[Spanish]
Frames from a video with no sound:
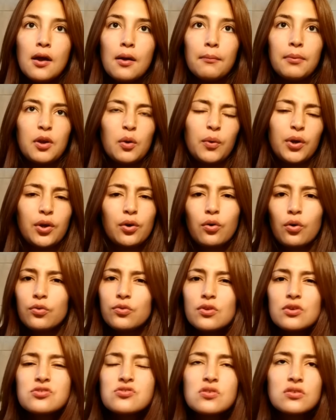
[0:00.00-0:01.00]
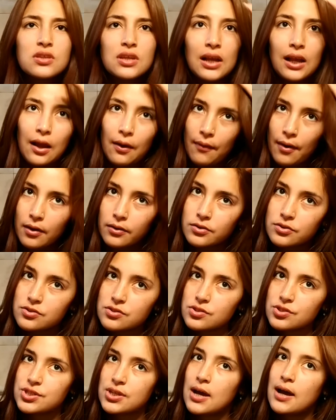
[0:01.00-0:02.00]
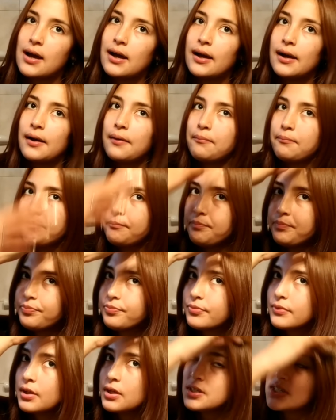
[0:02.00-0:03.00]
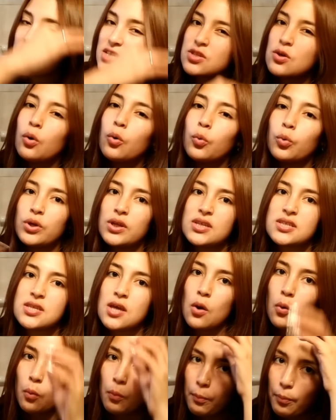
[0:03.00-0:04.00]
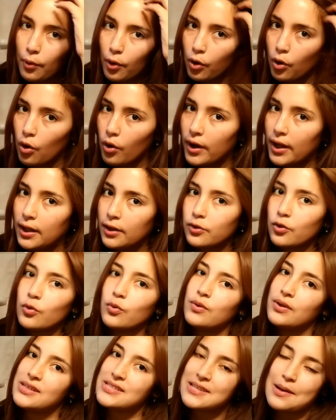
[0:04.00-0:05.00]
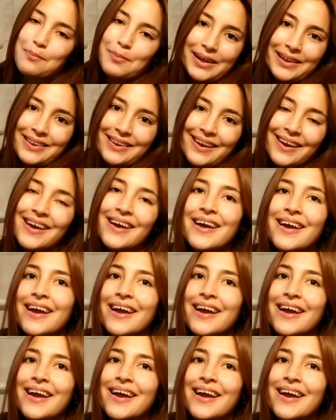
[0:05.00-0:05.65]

Pero bueno, con dos o tres lavados ya ya se oscurece un poco el tono en esa parte.